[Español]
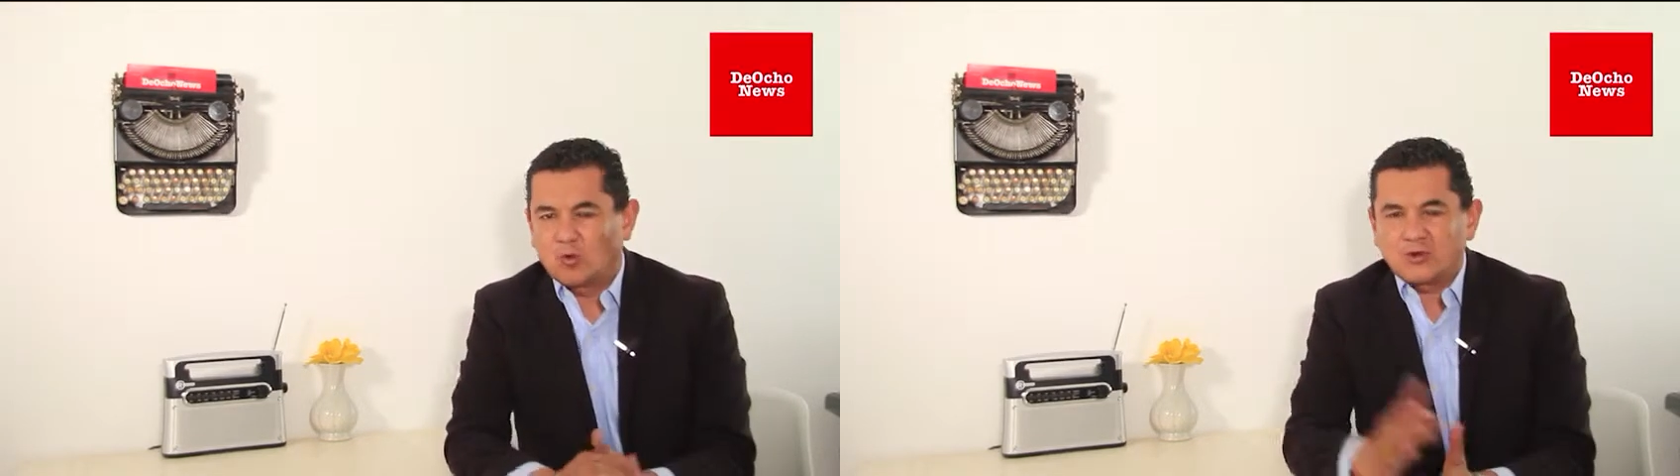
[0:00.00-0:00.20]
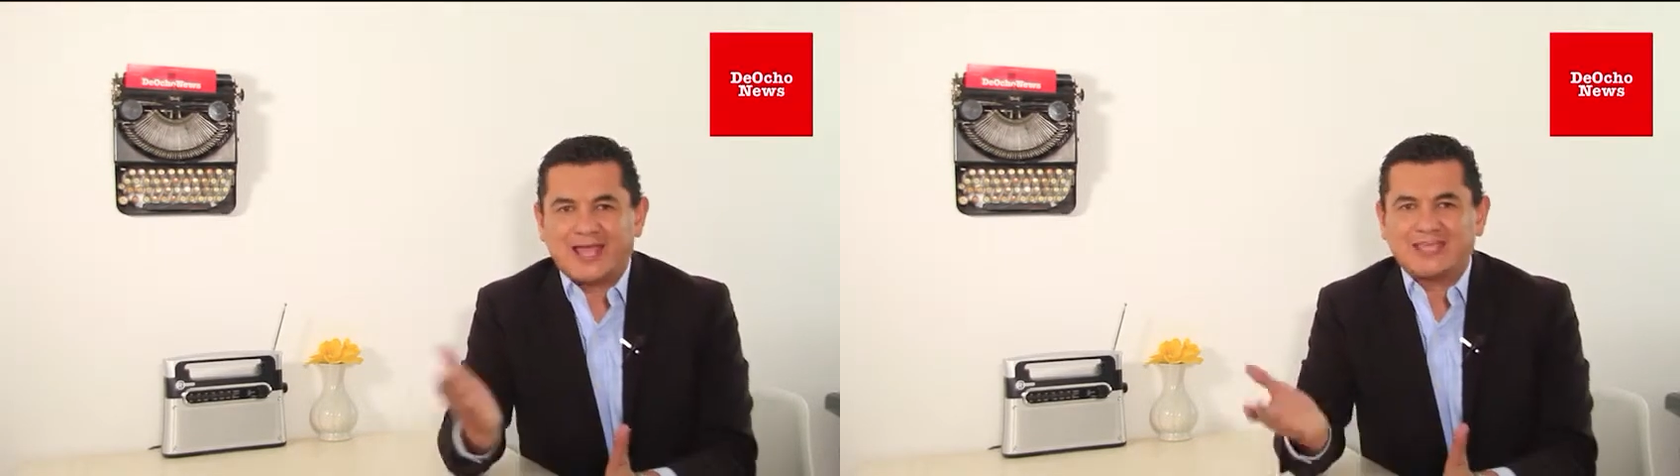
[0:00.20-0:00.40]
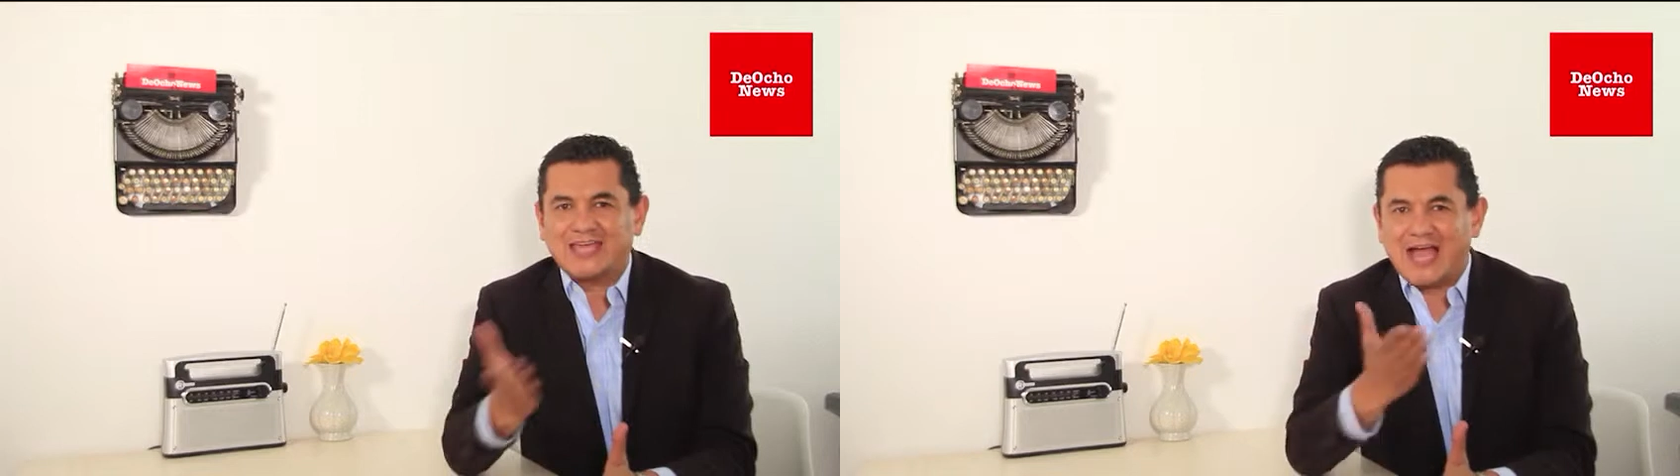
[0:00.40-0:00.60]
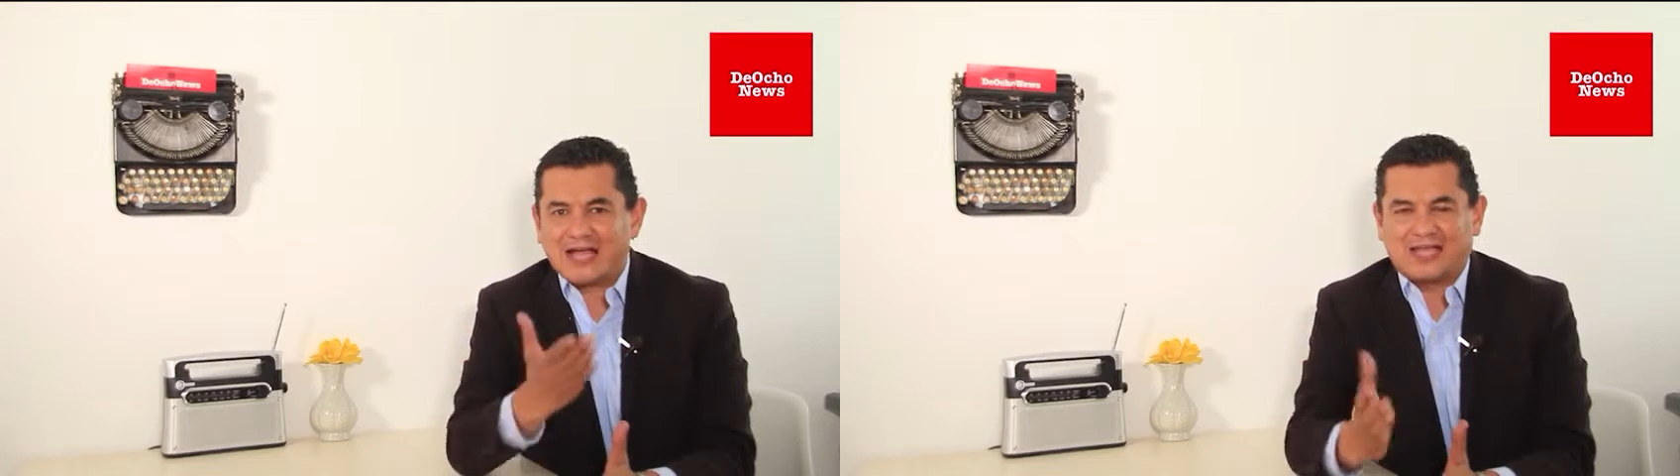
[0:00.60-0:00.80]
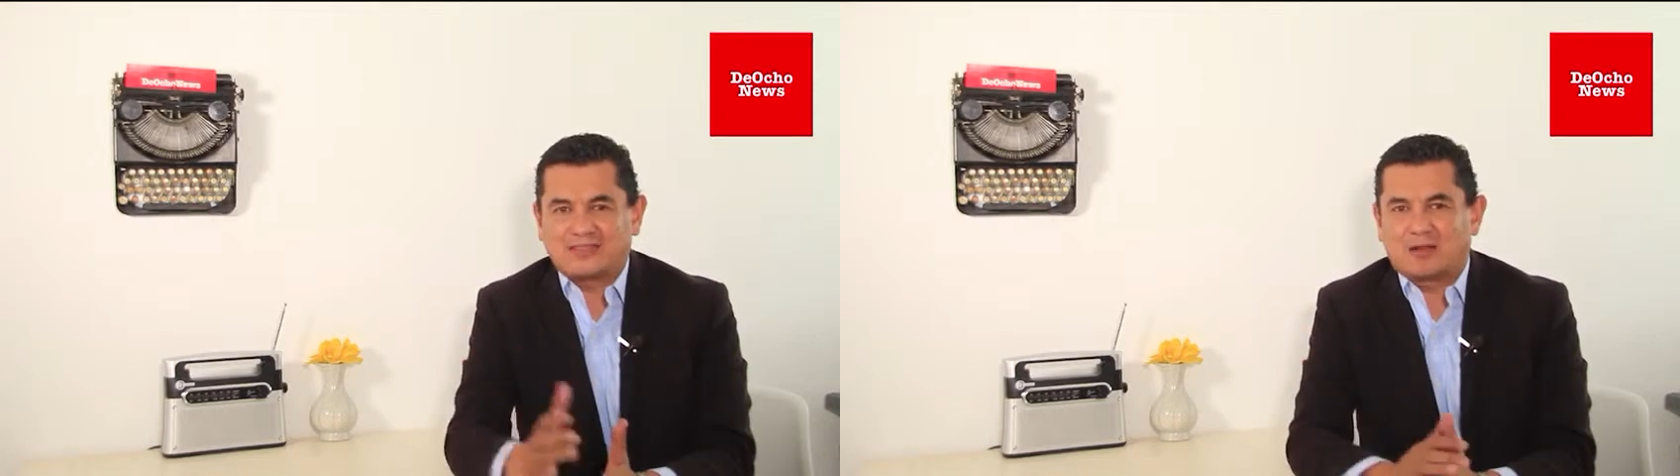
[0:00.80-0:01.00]
Urge
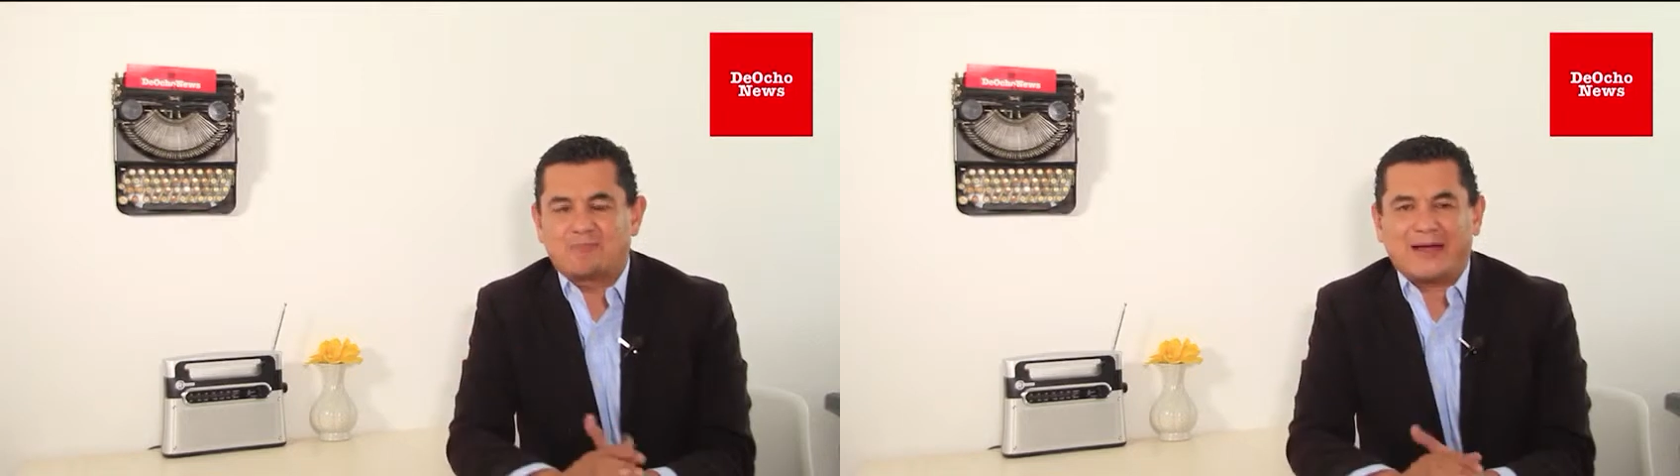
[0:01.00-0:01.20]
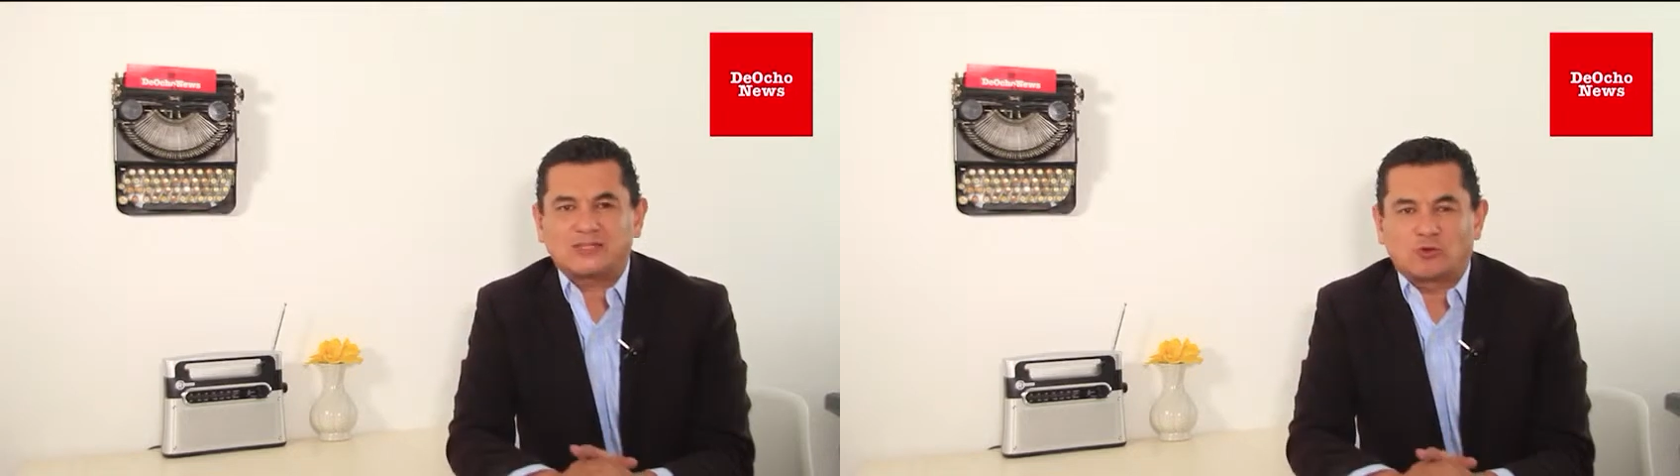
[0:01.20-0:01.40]
ya que en el PAN